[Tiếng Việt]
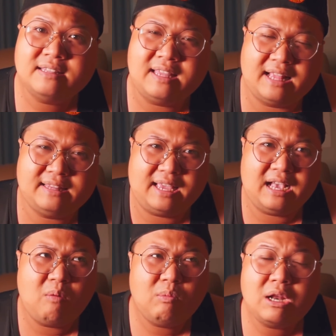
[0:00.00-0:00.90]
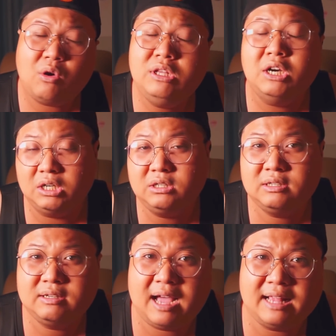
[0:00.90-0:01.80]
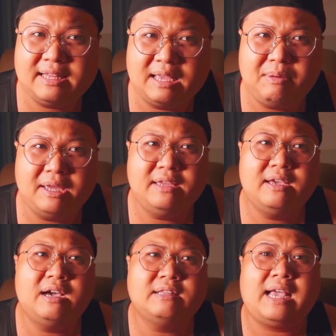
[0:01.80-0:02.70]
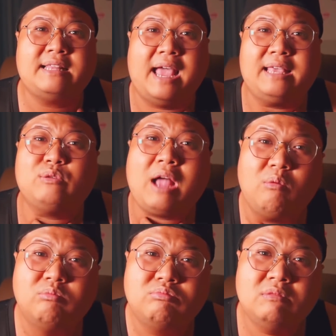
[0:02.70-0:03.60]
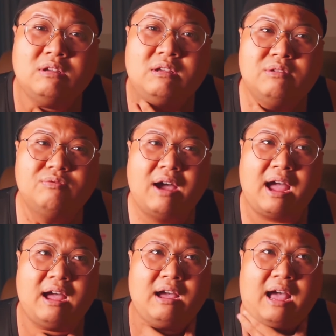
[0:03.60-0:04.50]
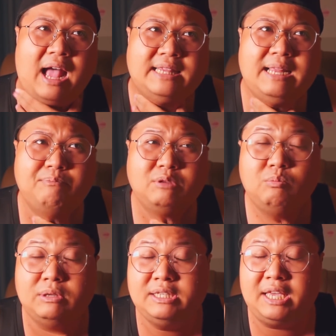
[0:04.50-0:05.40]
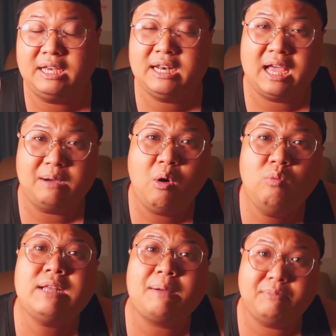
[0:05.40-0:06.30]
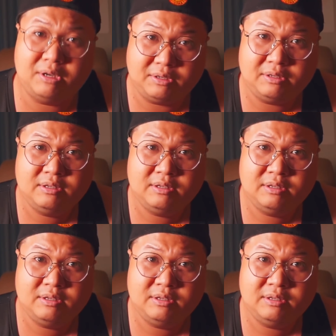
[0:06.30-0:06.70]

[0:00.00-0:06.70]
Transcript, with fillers: thì anh này không có nói được anh này bị uh, tai nạn giao thông và ảnh nằm trong bệnh viện là 4 năm rồi